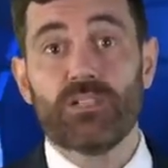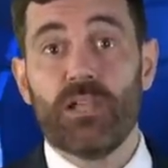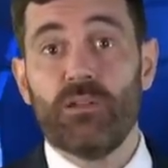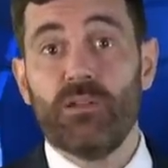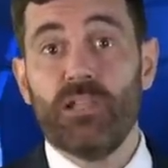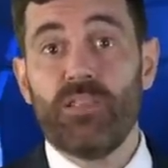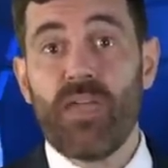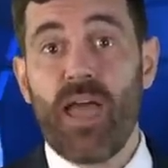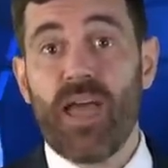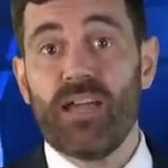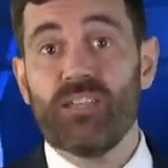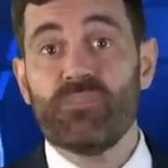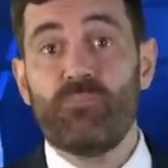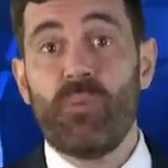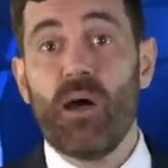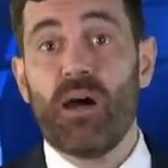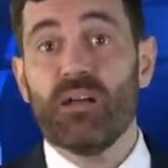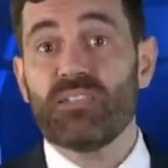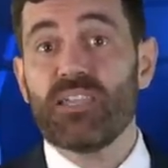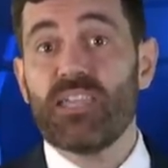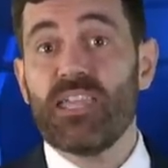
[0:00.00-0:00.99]
По мере
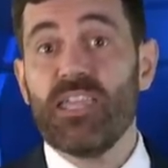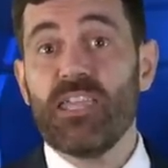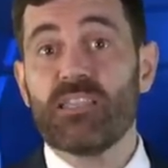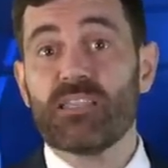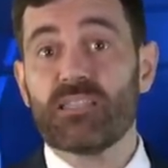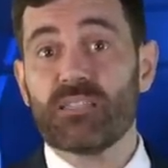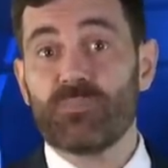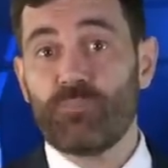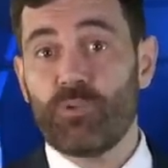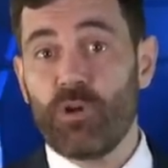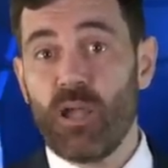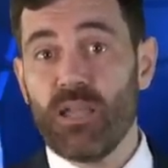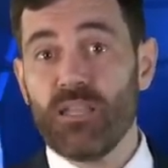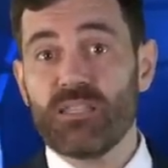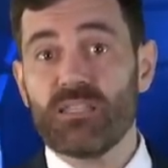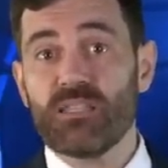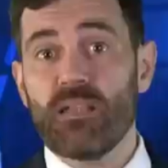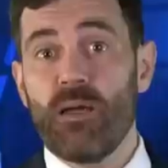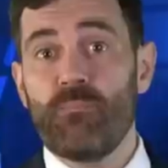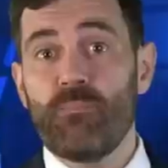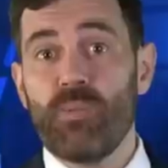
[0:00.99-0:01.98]
этого цена эфира,
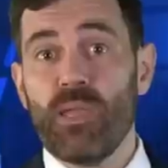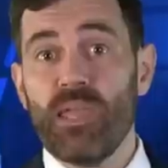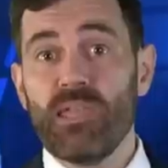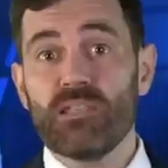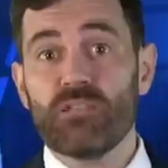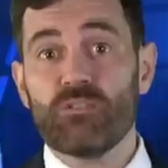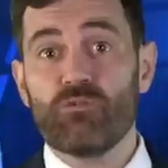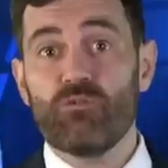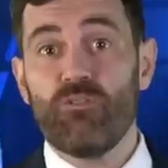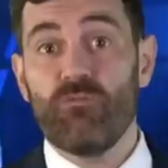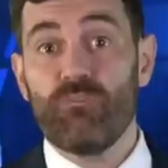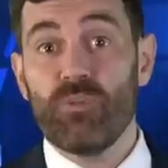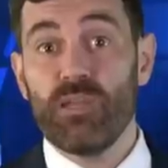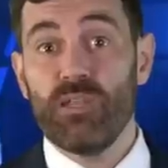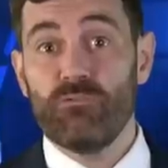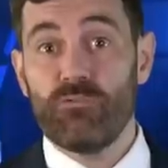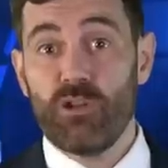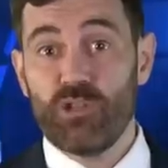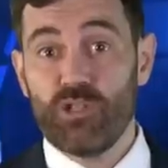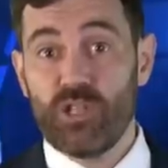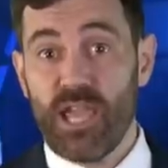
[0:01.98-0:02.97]
похоже, даже не
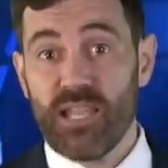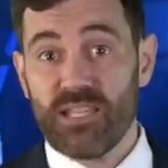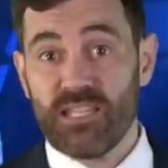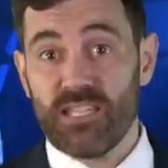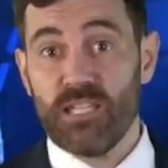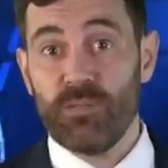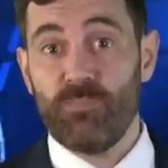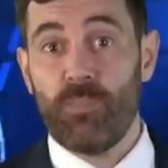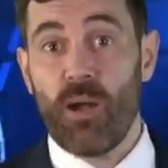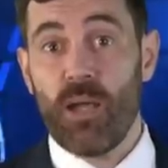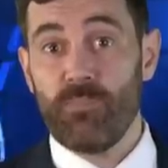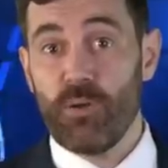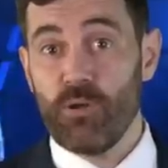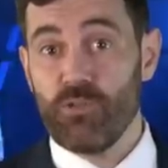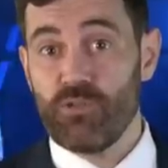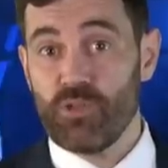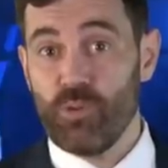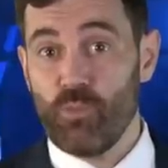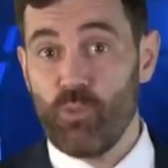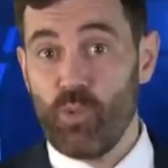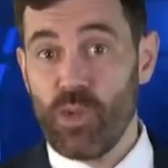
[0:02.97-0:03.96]
смогла
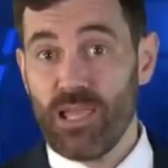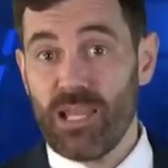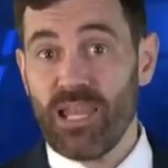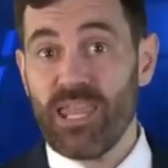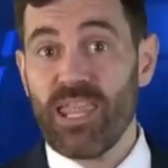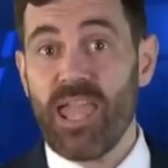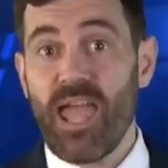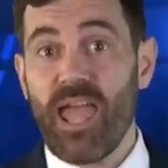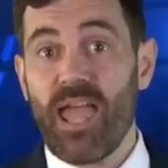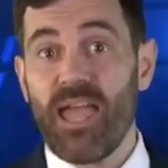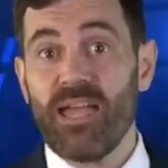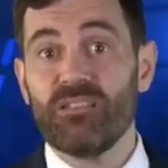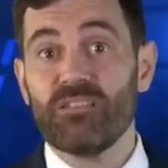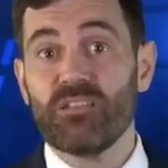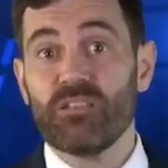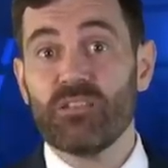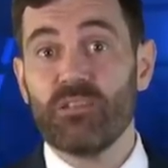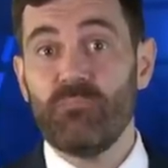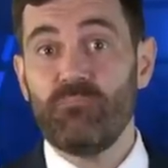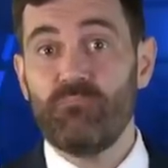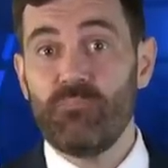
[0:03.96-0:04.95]
преодолеть оба
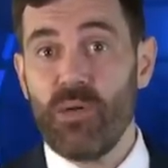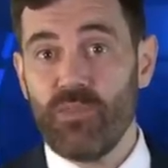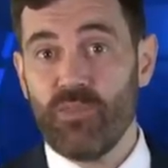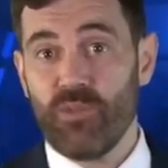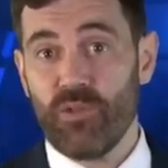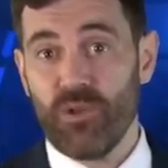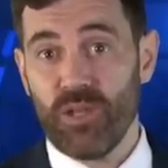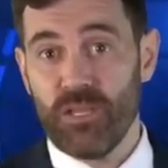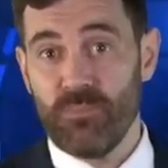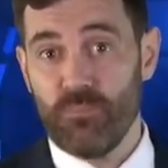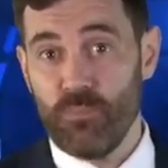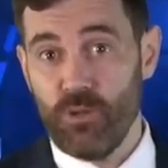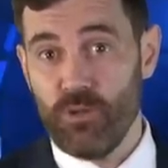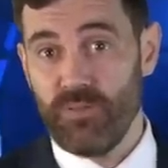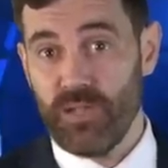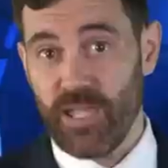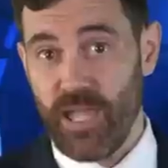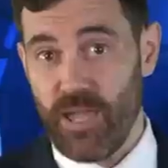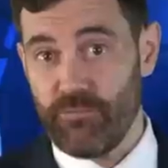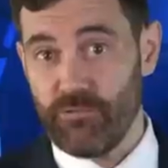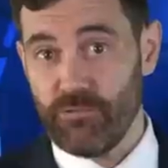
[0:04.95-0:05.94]
диапазона Боллинджера,
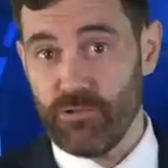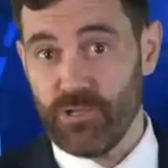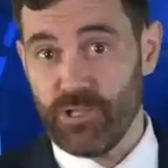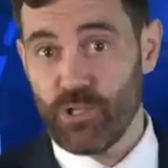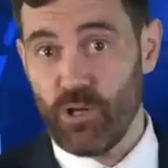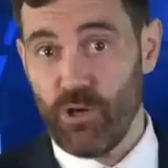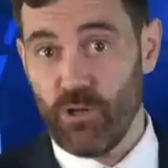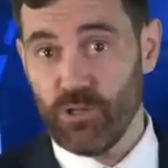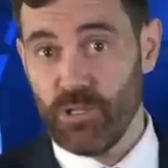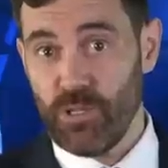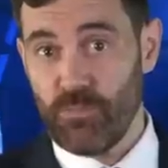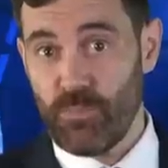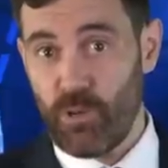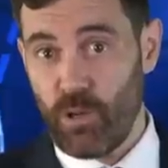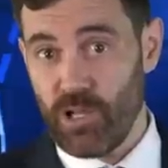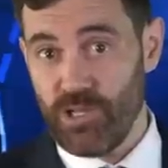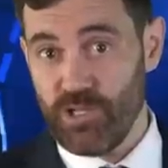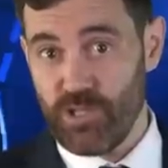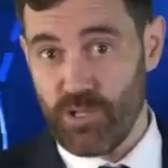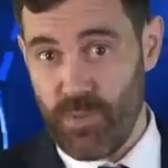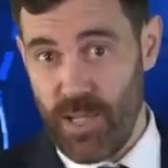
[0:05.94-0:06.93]
недельный и
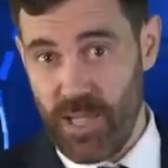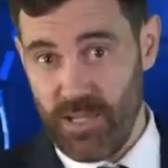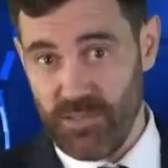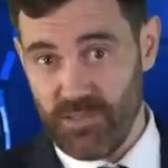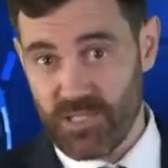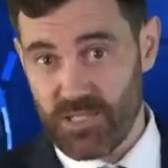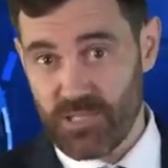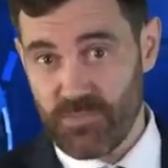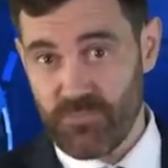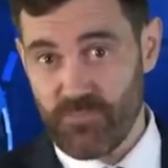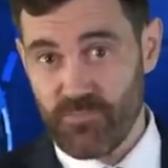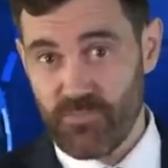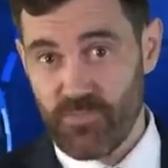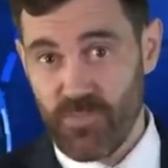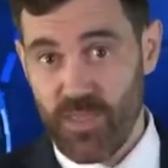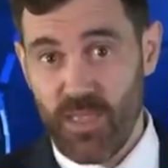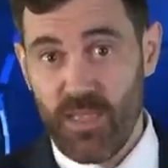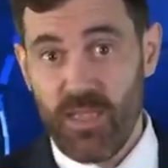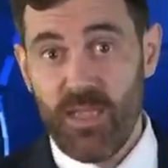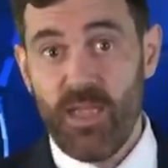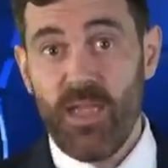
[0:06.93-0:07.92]
месячный.
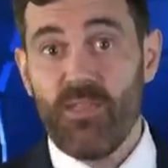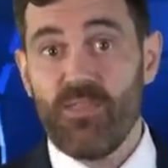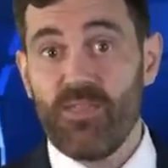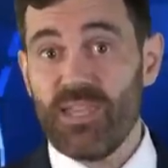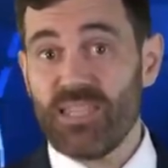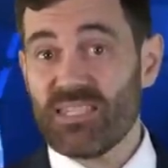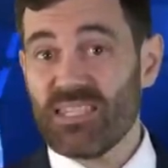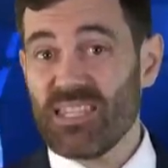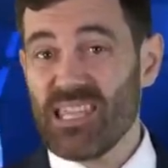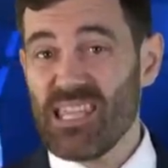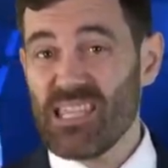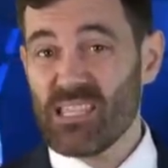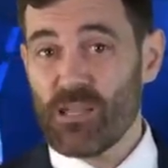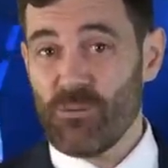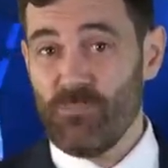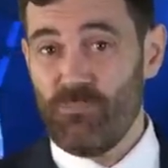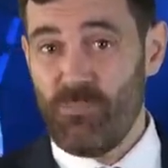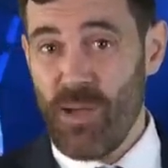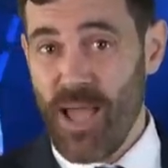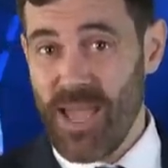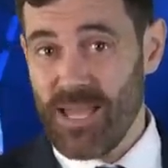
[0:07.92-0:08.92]
И это
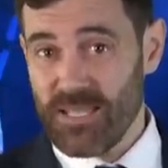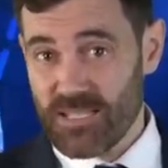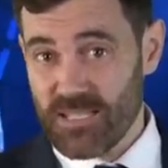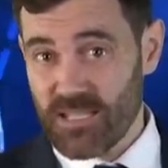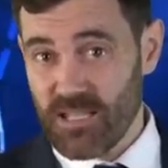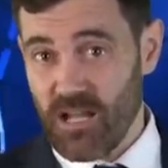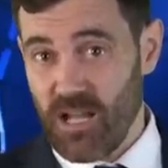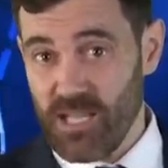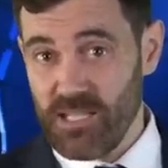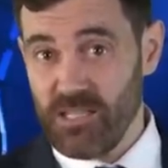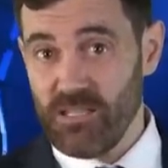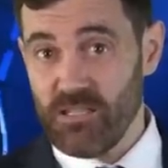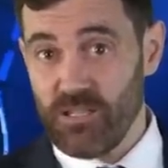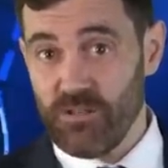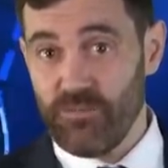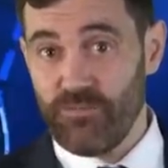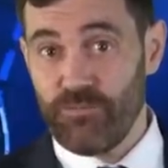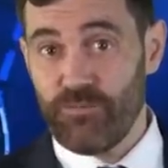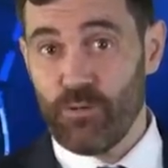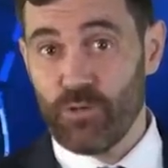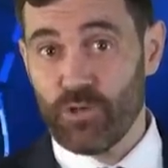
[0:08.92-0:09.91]
плохой знак,
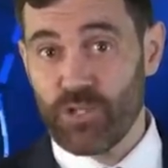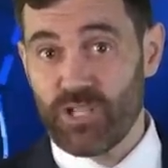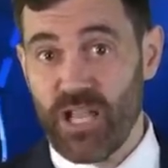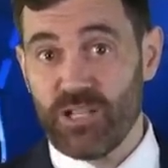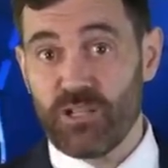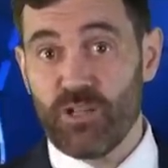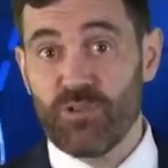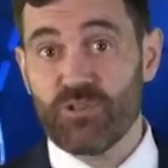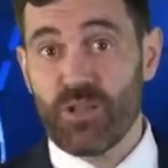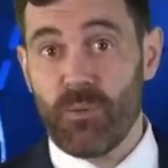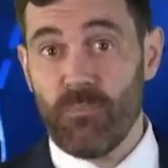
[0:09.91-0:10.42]
предвещающий большие